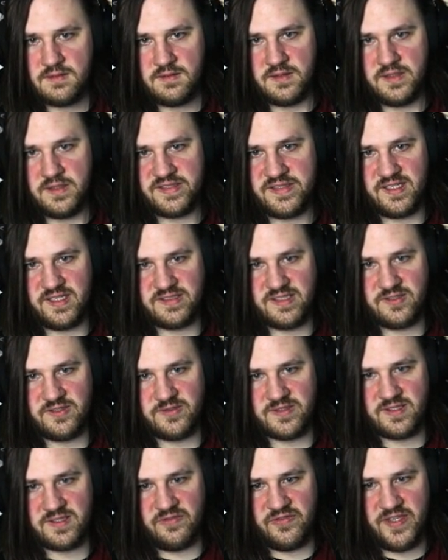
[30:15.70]
Jetzt hat sich
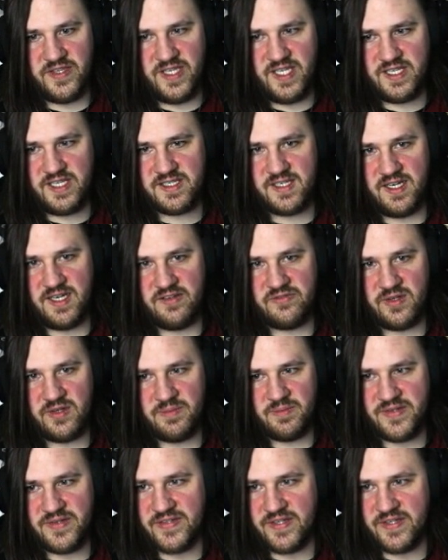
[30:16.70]
unsere Fähigkeit
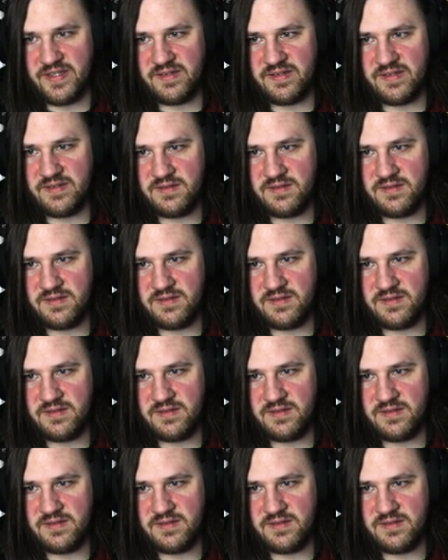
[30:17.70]
verbessert.